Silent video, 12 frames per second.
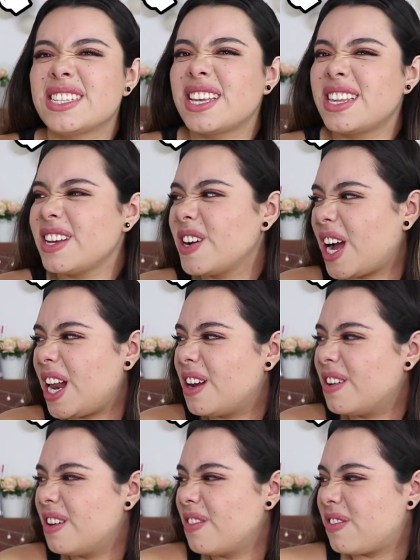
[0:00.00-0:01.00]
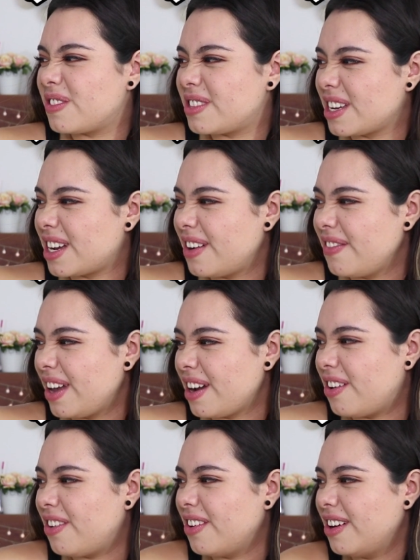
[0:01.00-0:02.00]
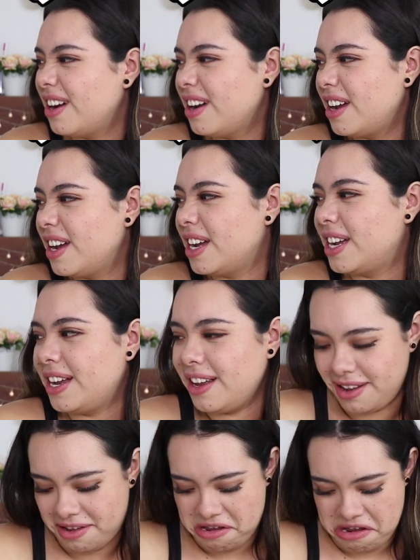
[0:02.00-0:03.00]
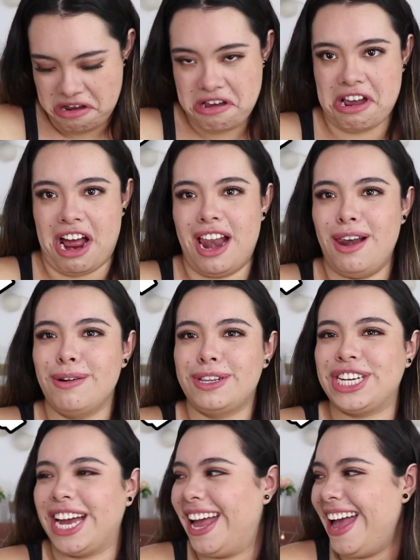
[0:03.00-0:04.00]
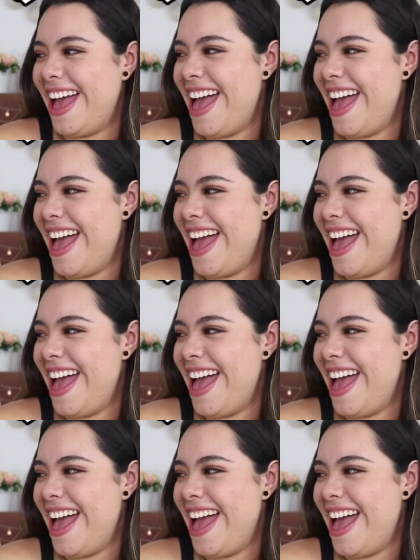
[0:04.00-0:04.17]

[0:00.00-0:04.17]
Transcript: es que tengo calor, pues déjame algo. Calocha.